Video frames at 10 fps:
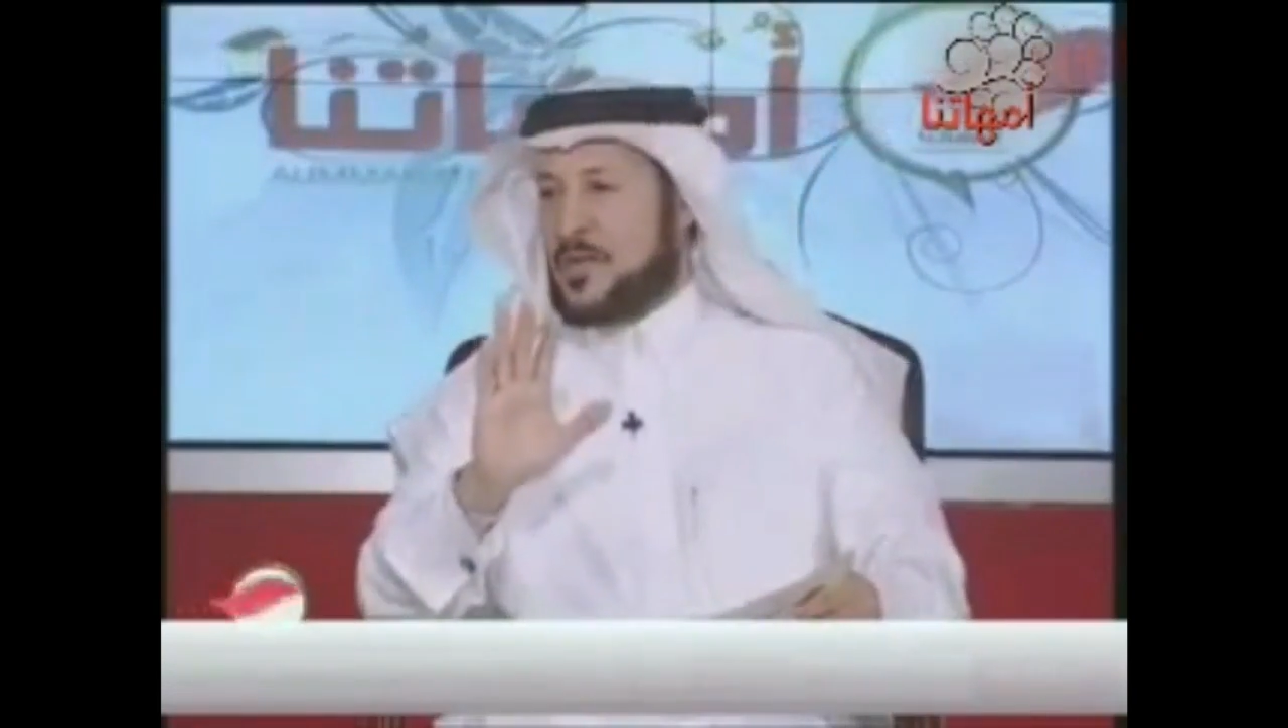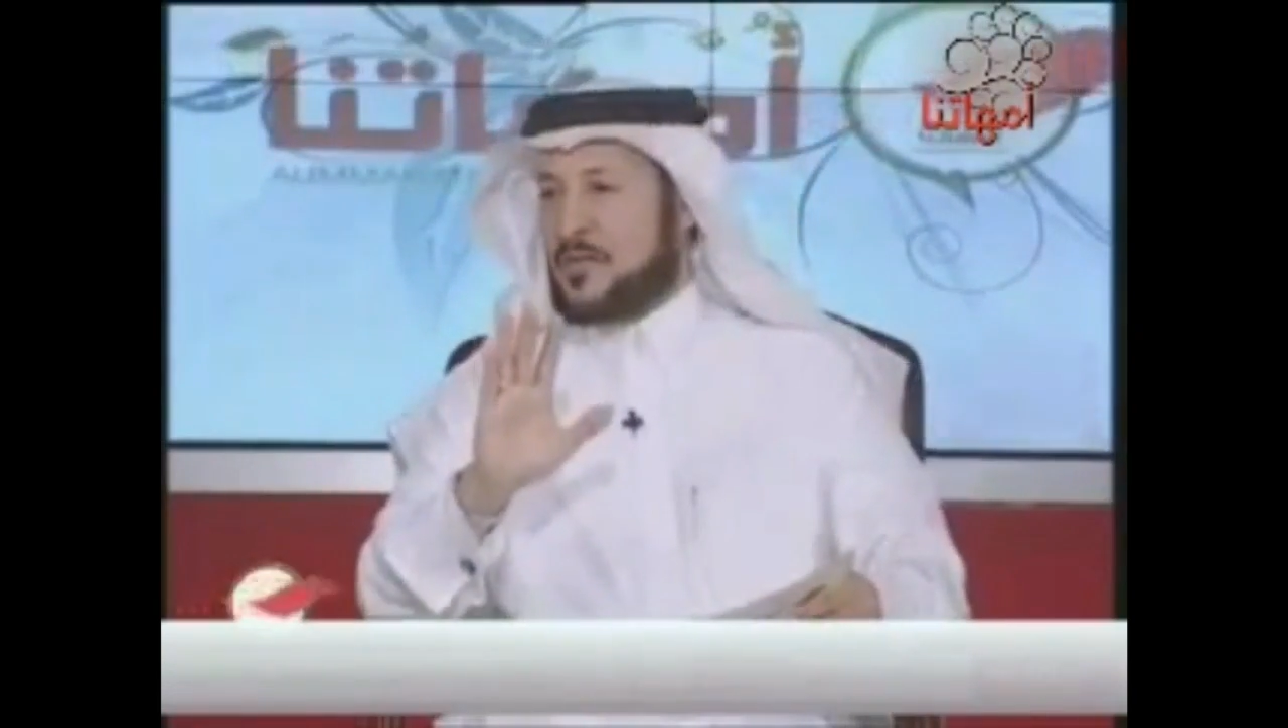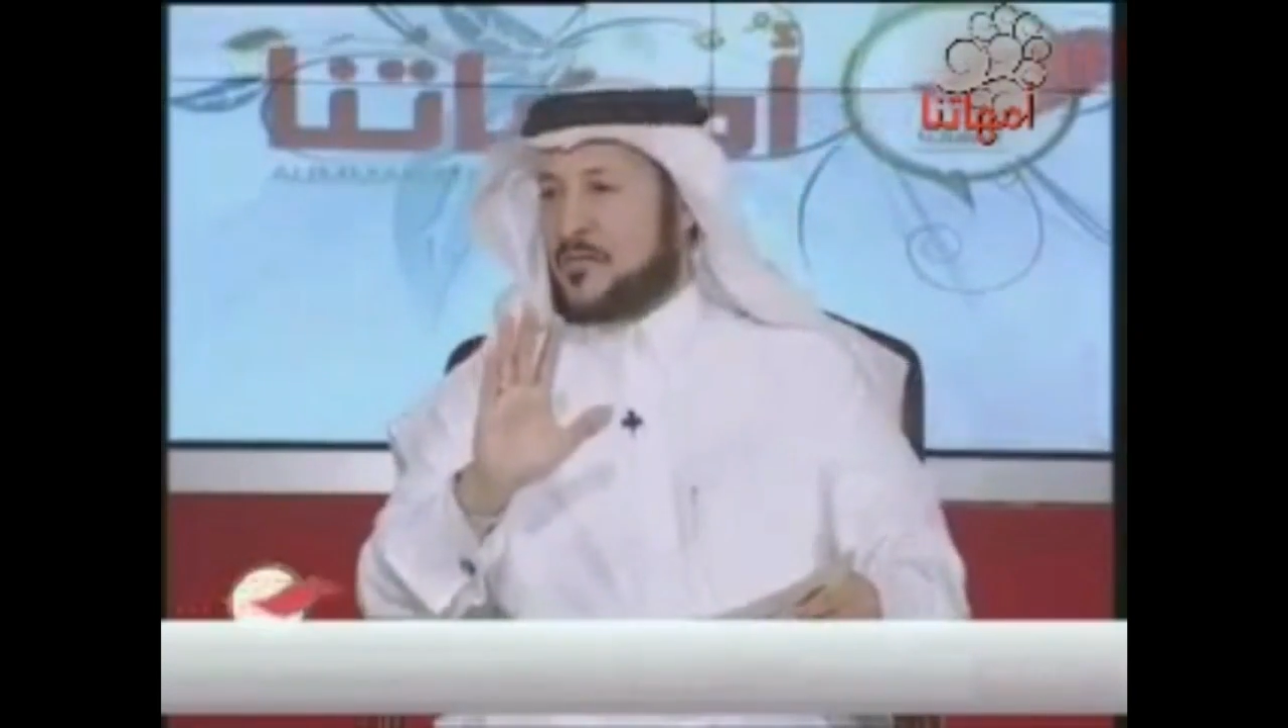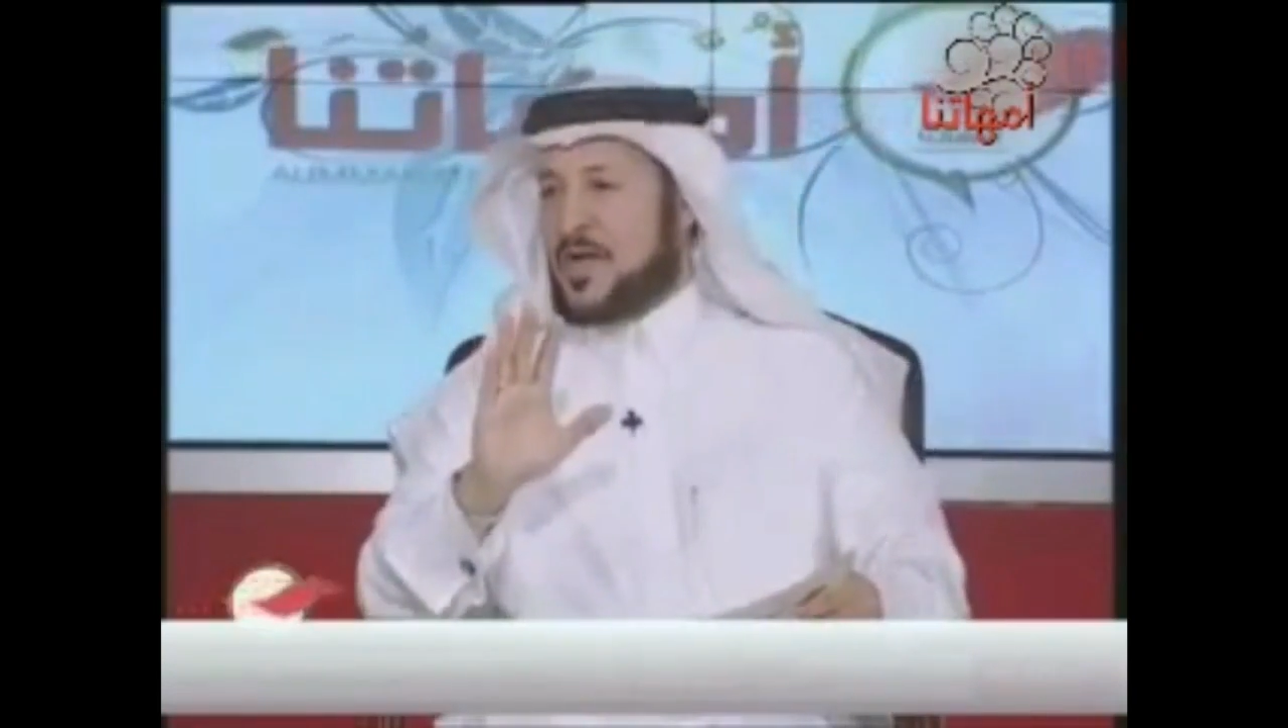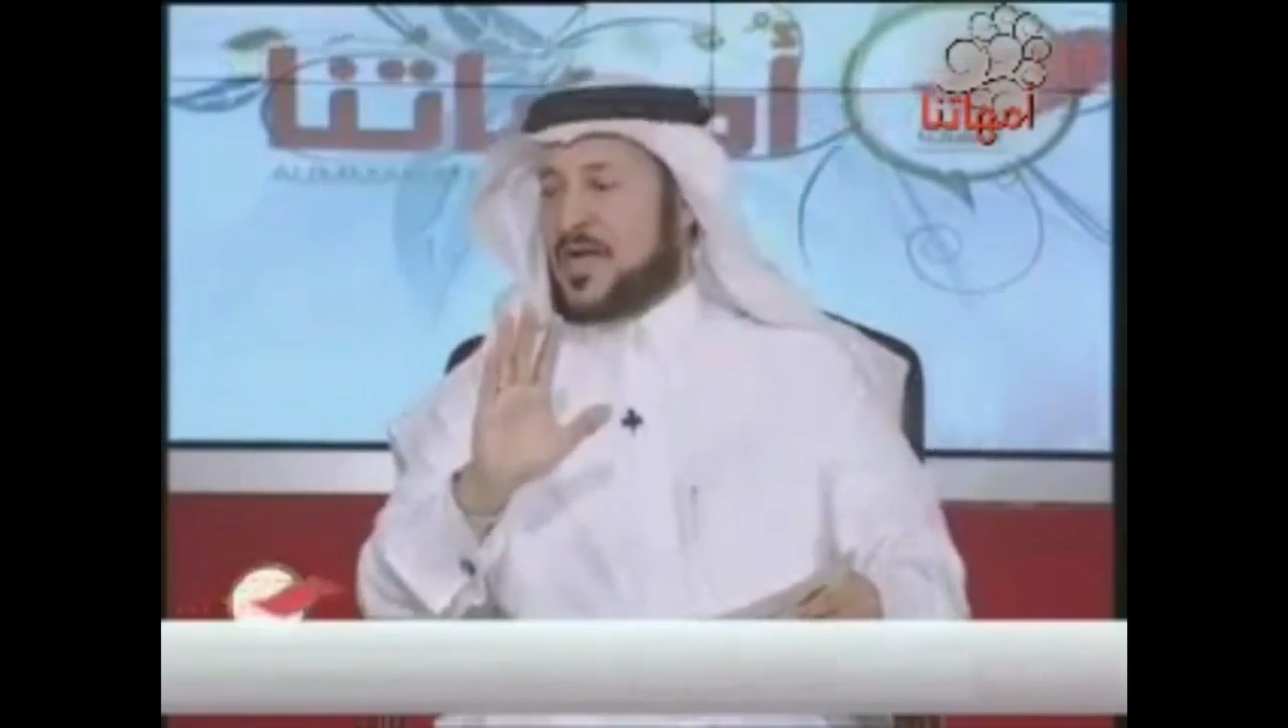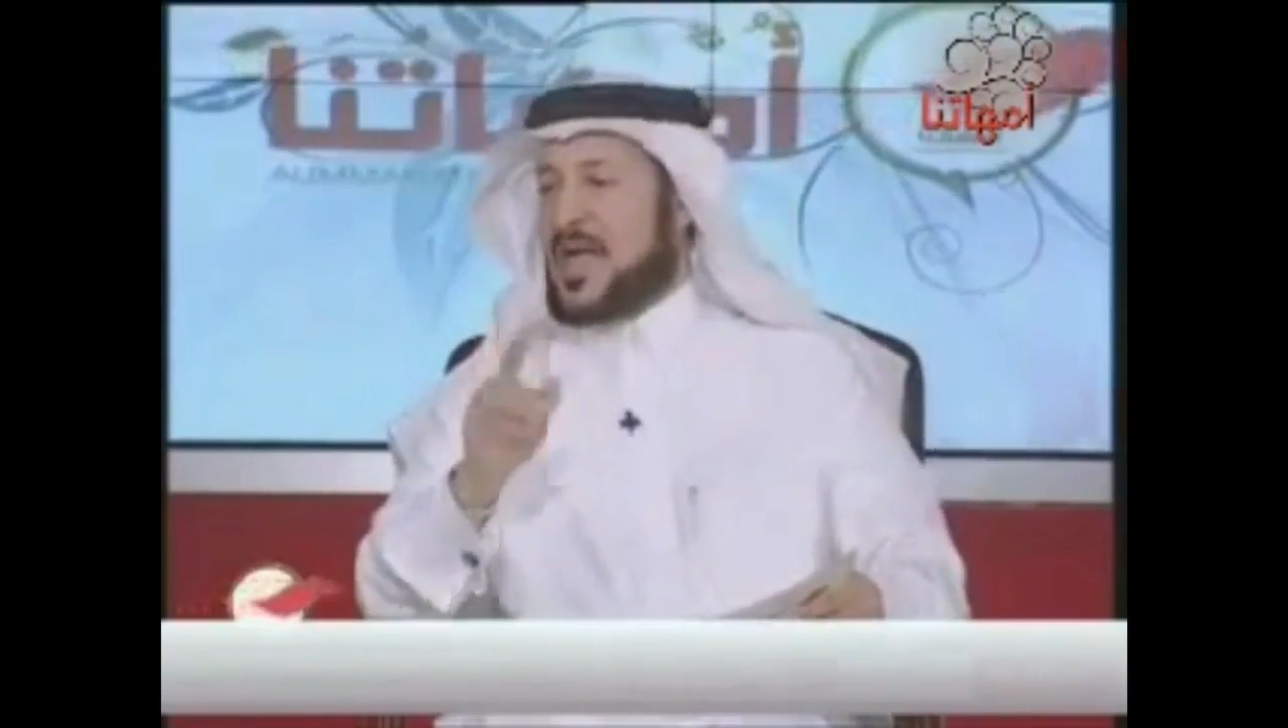بالحجاب